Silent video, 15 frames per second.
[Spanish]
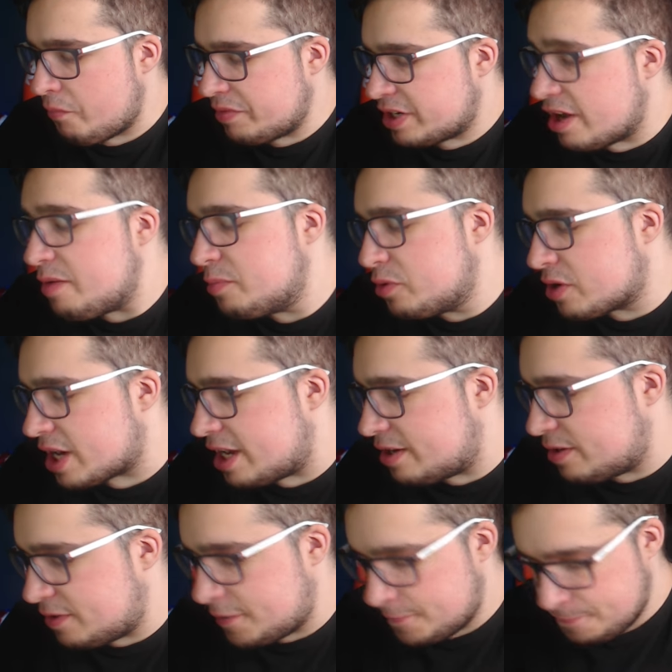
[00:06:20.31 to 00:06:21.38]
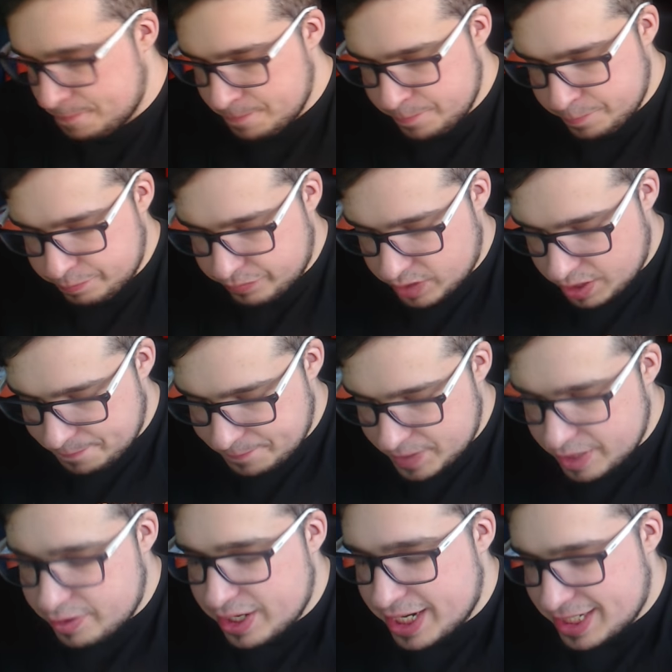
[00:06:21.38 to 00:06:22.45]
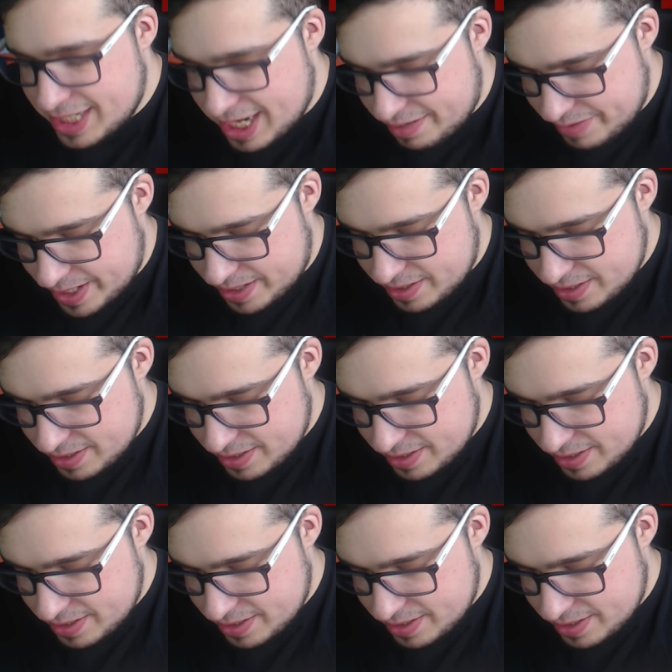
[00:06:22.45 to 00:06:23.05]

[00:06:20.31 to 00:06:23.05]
Sabe muy raro. ¿Esto qué sabe?